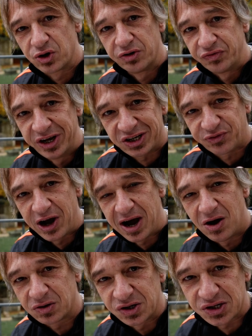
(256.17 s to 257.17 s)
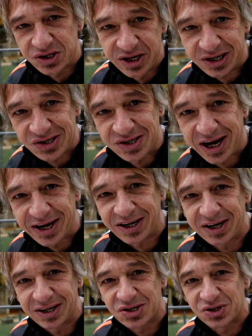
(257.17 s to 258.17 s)
könnt. Nichts Verrauchtes, nichts
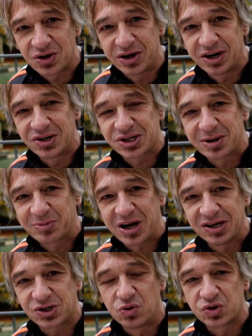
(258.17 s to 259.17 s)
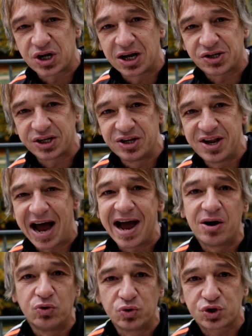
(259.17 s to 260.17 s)
Dreckiges, sondern es gibt ganz großartige
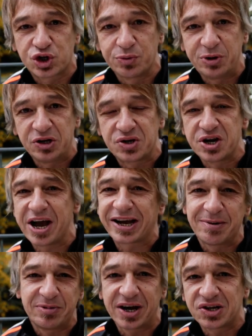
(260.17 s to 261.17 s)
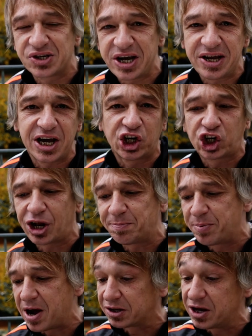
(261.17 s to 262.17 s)
Naherholungsgebiete. Der Chemnader See, der
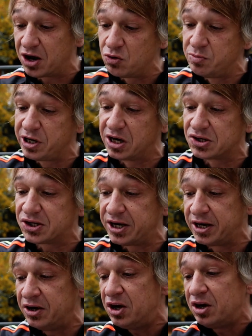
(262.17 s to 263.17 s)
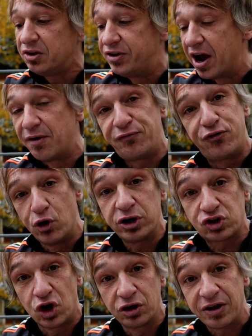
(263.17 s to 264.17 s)
Stadtpark, der Imminger See, der
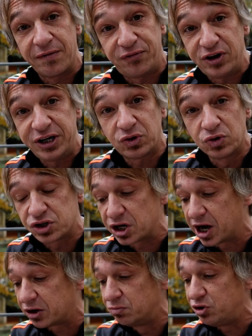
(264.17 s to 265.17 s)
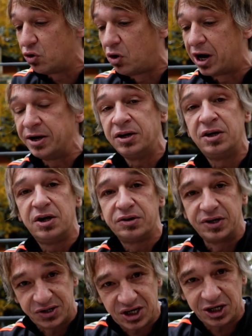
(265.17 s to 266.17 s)
Feuilleton, der fliegt uns direkt um die Ohren.
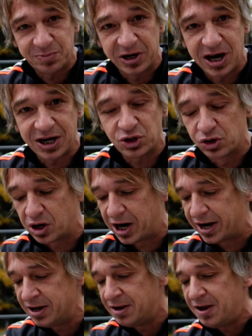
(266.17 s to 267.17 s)
Den ziehe ich mir gleich noch rein.